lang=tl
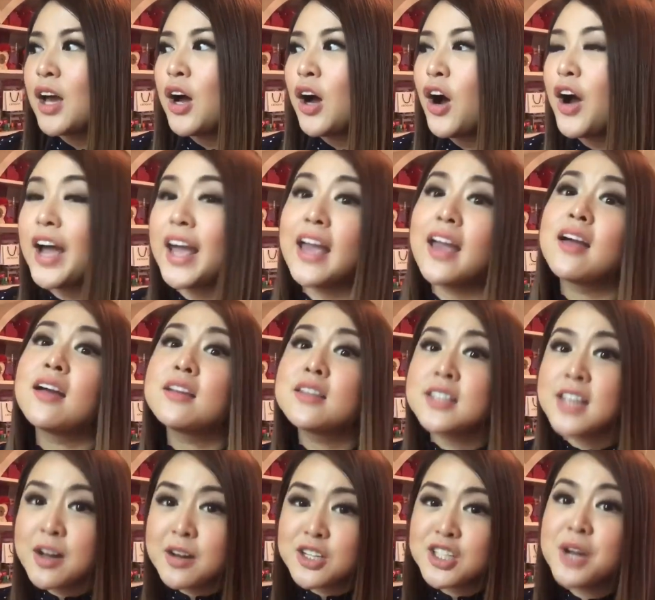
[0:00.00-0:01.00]
Okay,
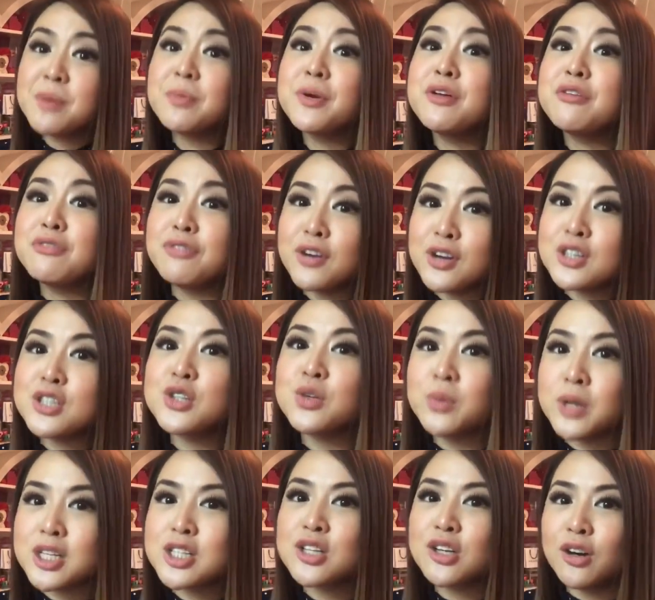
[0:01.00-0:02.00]
syempre yung first
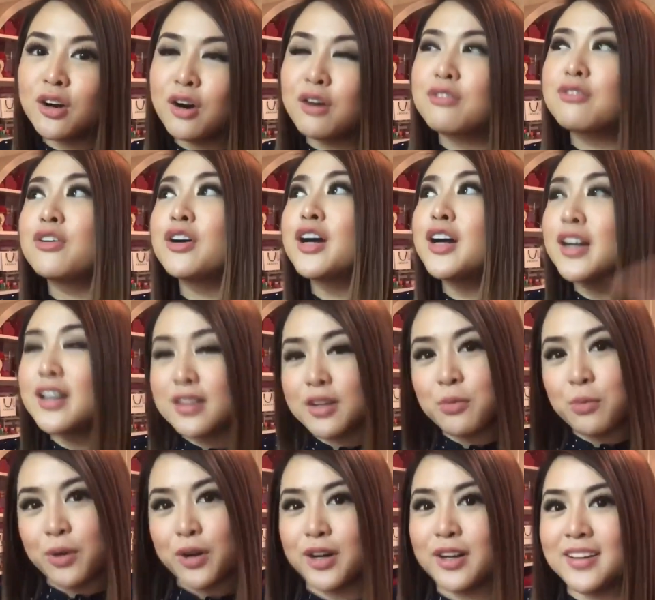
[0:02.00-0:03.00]
wish ko for
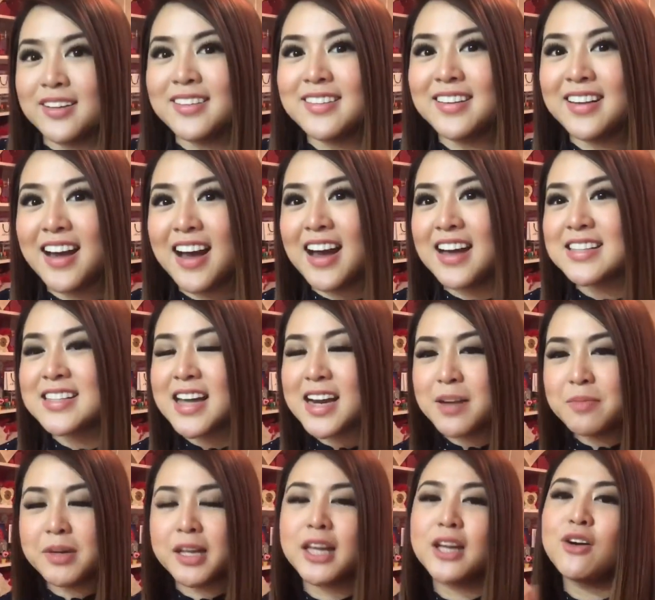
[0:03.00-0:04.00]
the world, uh, sana
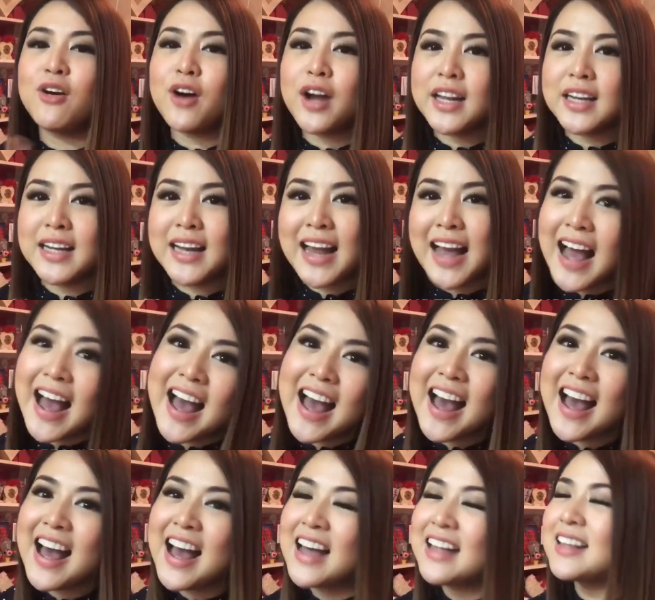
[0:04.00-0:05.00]
maging okay na
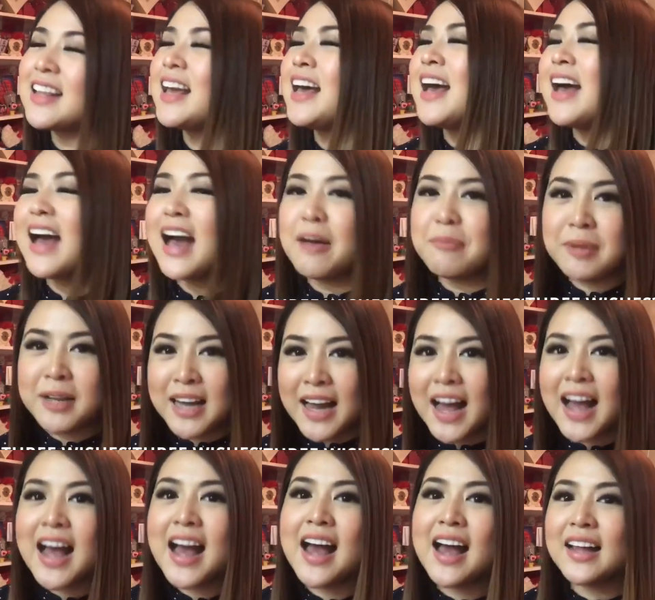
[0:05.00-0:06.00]
lahat, happy
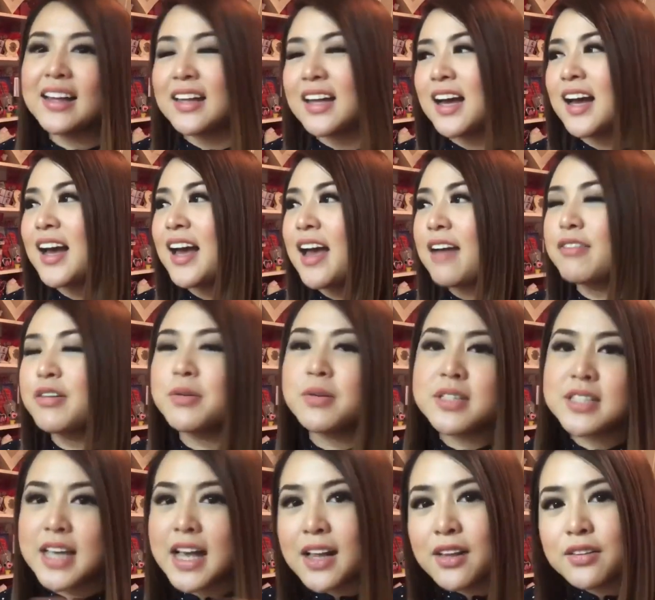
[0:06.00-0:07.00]
lahat, uh,
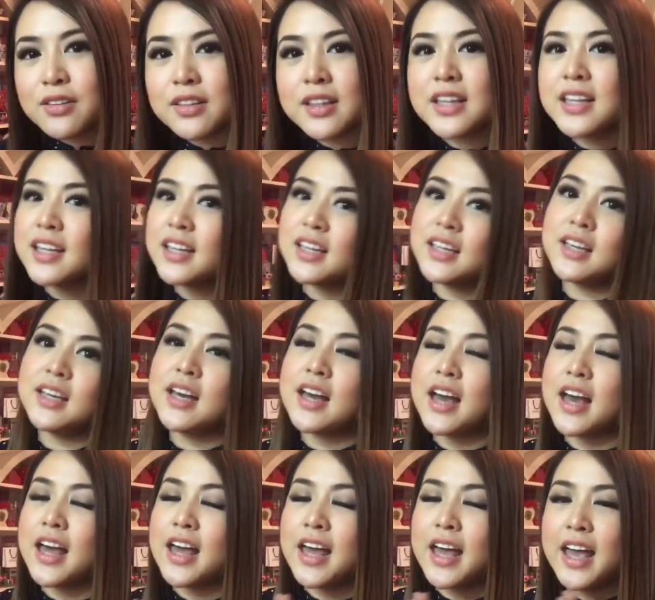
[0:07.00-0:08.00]
everyone's healthy,
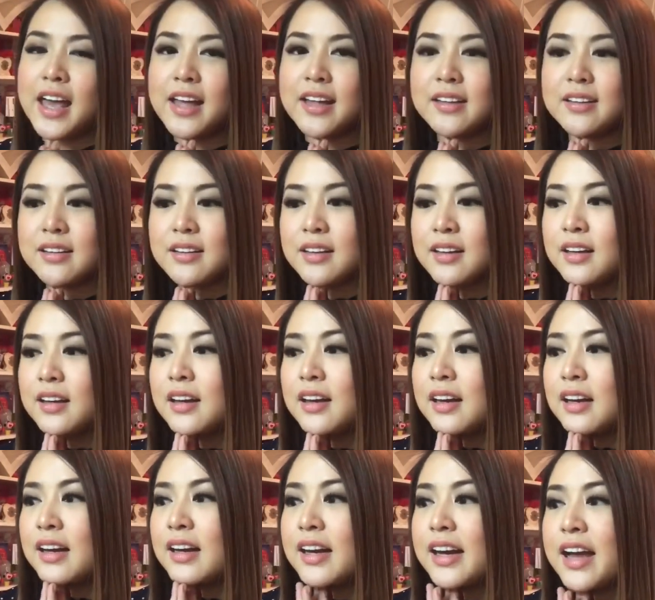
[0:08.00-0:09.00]
uh, and
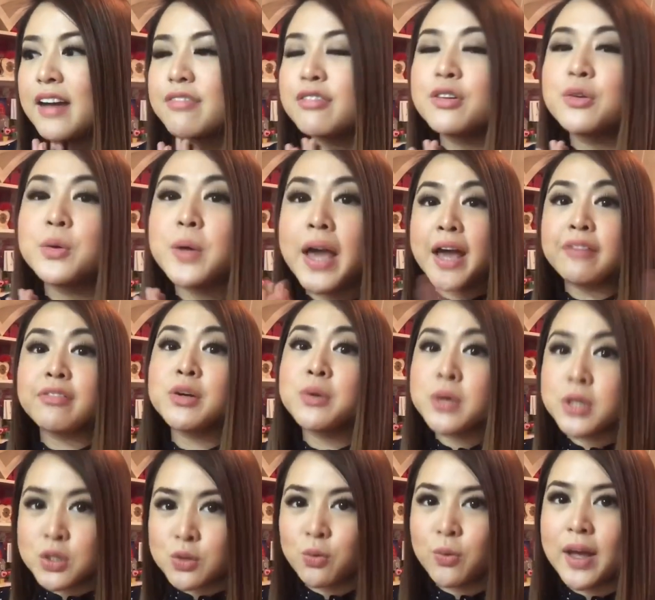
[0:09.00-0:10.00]
uh, every,
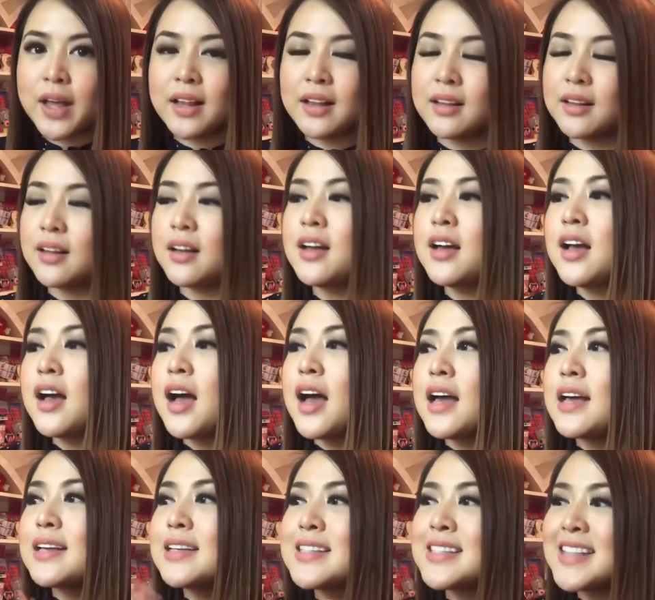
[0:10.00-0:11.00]
everyone's well.
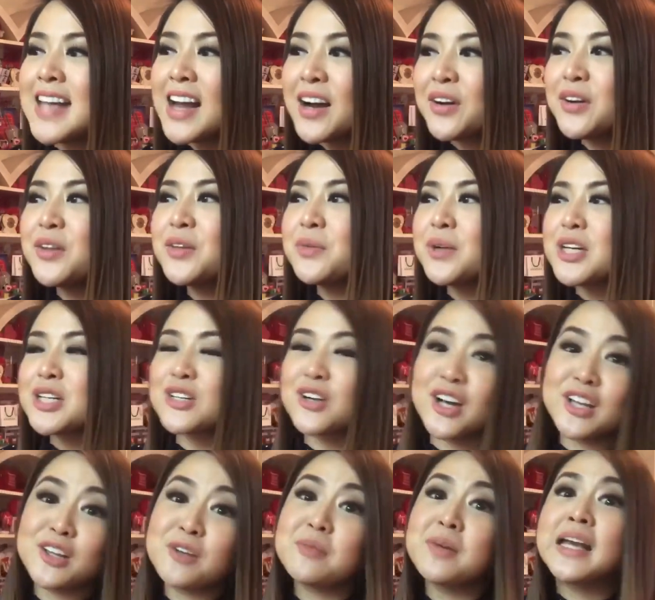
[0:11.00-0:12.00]
Second wish
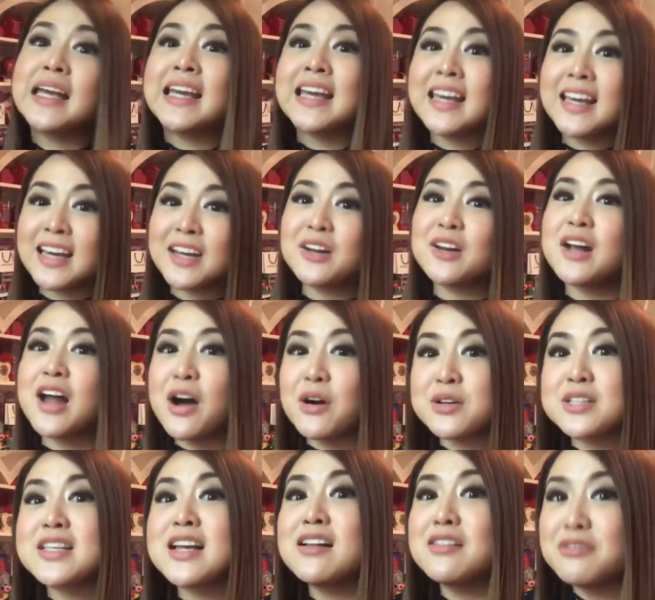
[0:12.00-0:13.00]
ko, ito magiging ano na
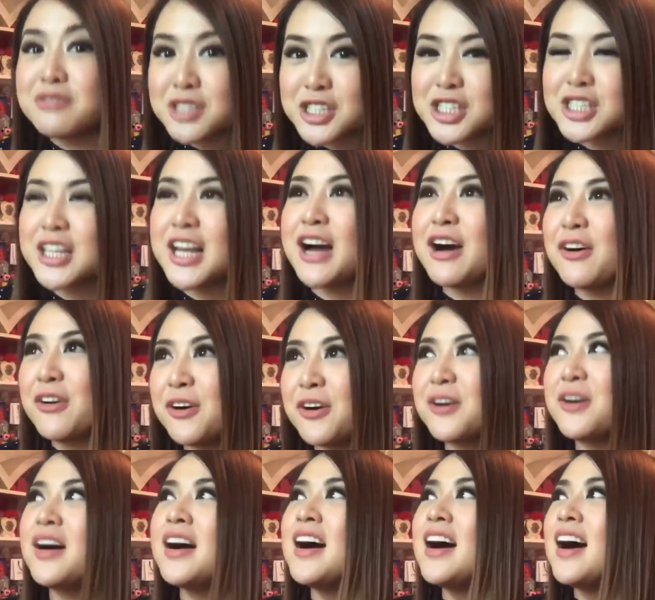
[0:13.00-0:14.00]
ako, selfish na
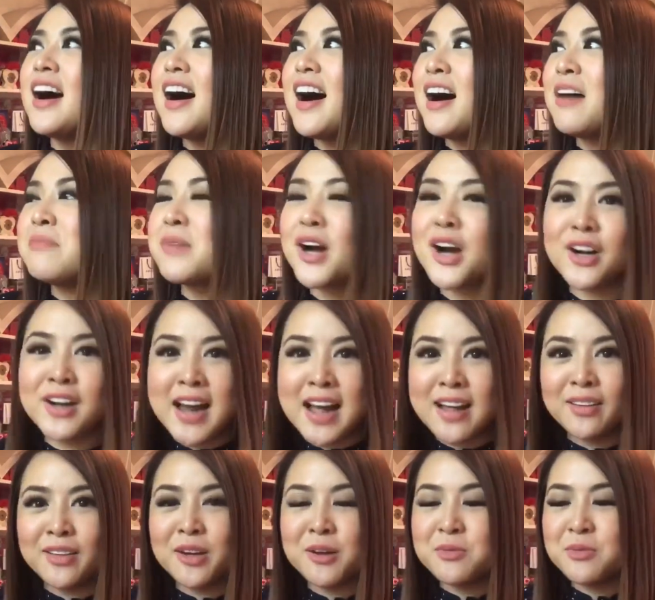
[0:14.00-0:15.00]
ako. Uh, mga
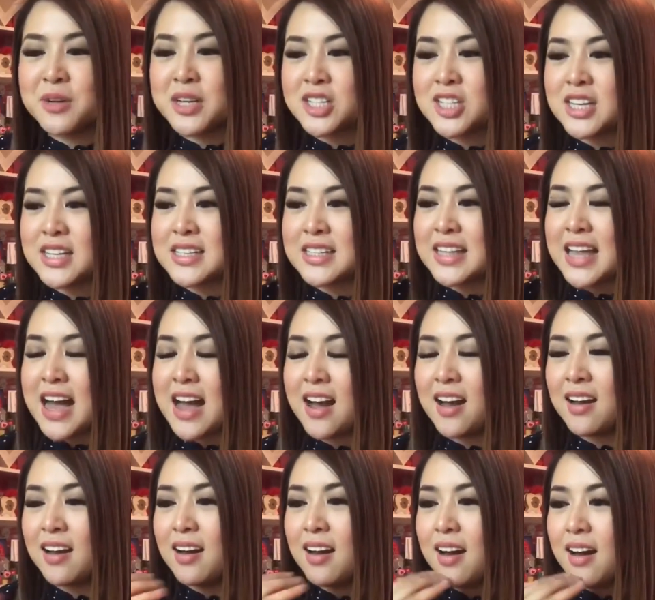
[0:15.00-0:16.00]
random wishes lang.
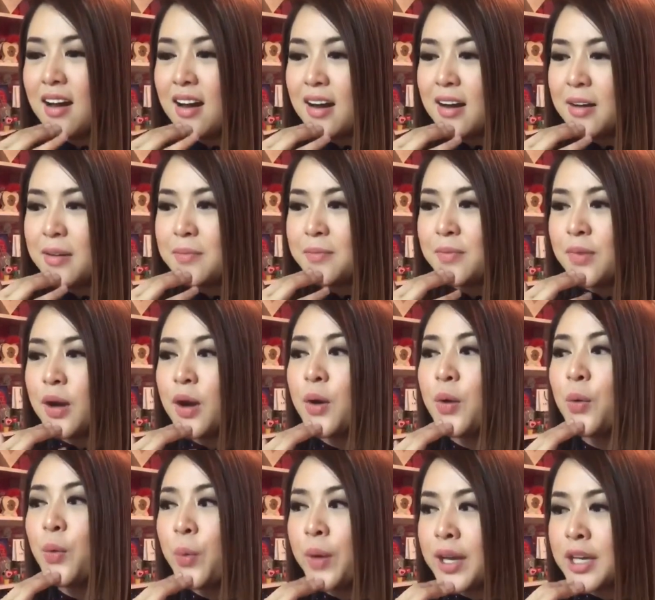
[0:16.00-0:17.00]
Um,
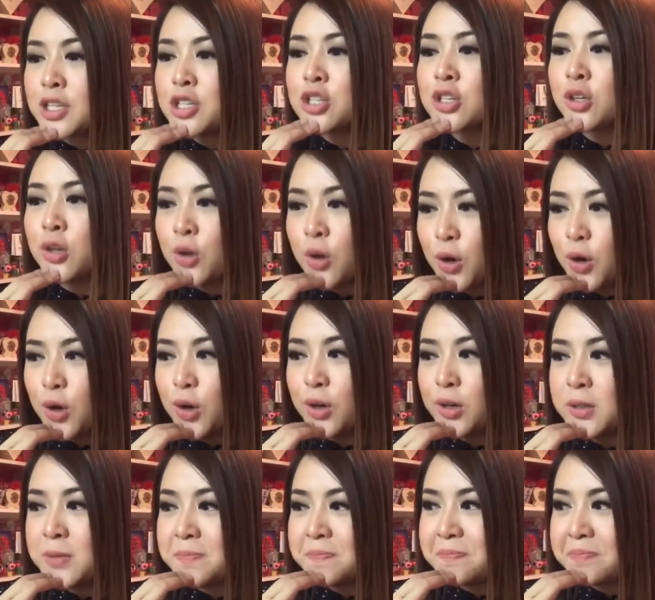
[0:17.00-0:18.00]
wish ko,